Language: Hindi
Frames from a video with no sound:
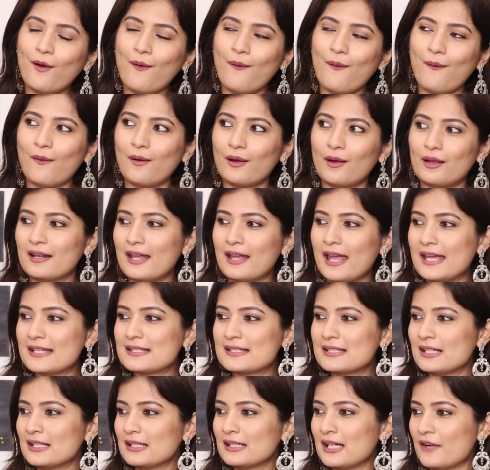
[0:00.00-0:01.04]
और
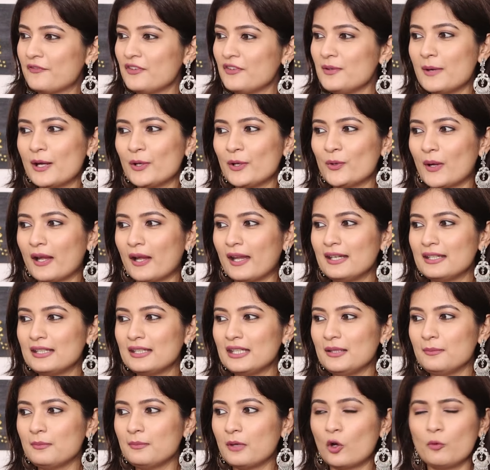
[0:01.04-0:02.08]
ऐसा काफ़ी बार हुआ है
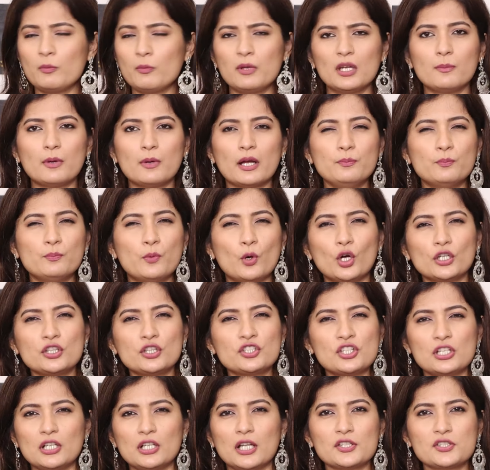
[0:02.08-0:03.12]
कि मैं और मेरा भाई बहुत
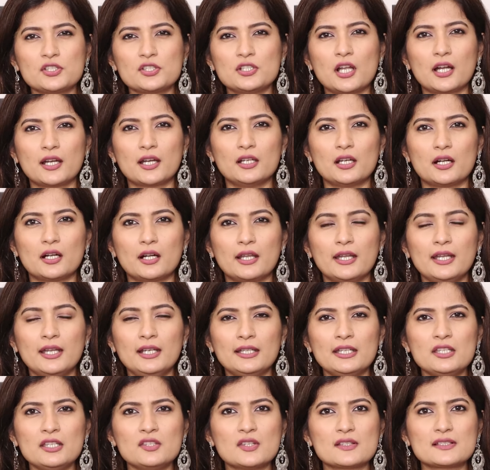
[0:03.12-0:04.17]
चिल्ला चिल्ला के लड़ रहे हैं
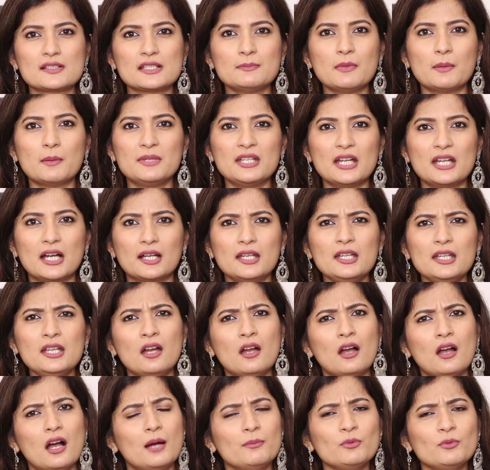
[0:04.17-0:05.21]
लेकिन जैसे मम्मी आ गई
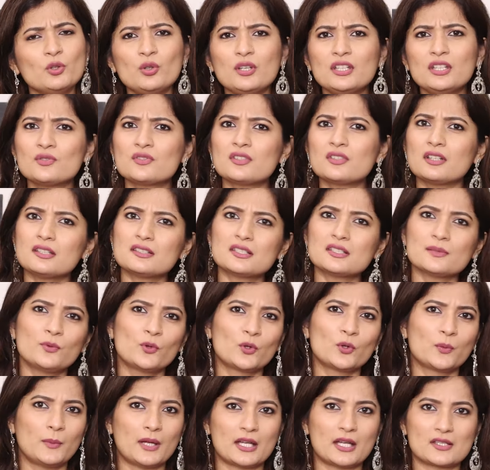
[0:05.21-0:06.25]
हम दोनों एक दूसरे के
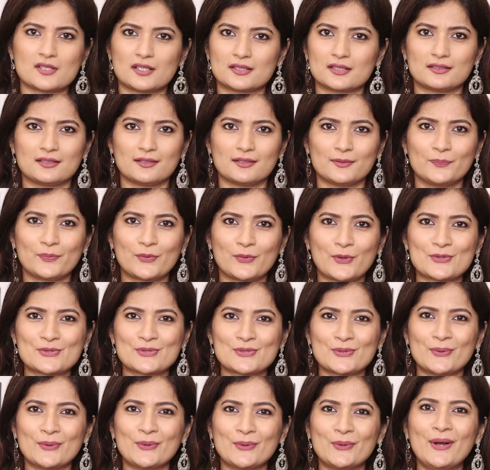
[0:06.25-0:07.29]
सपोर्ट में आ जाते थे
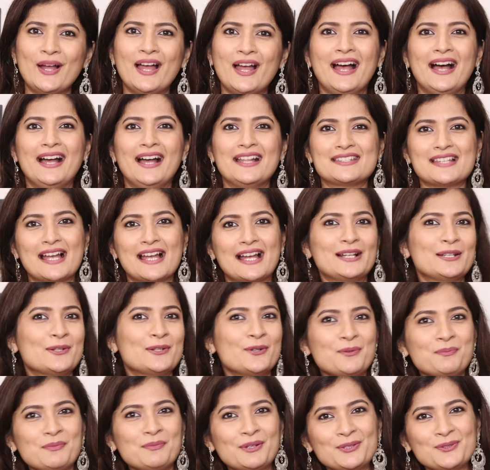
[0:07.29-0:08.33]
सो so,
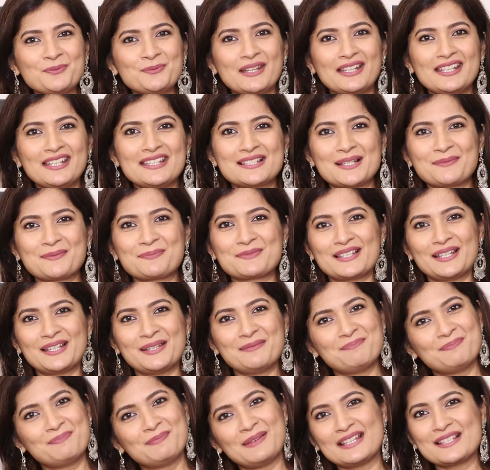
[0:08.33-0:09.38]
चाइल्डहुड में तो मेरी सबसे
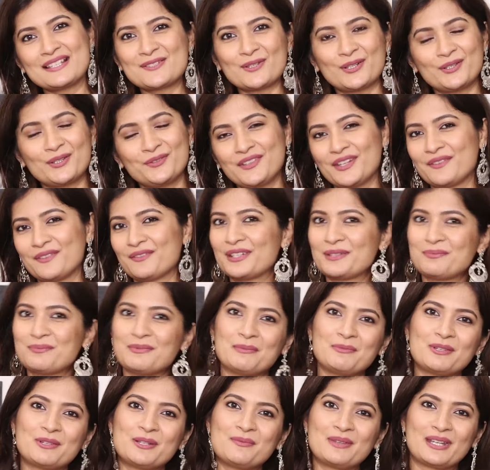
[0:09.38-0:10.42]
बेस्ट और फेवरेट
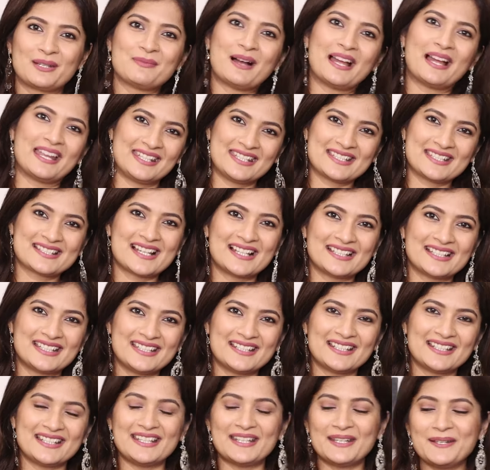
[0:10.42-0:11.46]
मेमोरी मेरे भाई के साथ ही
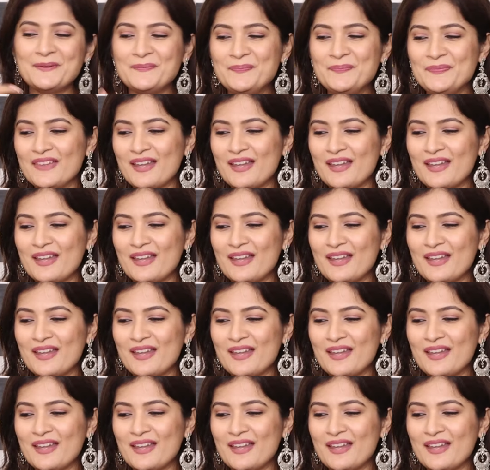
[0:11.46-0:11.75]
रही है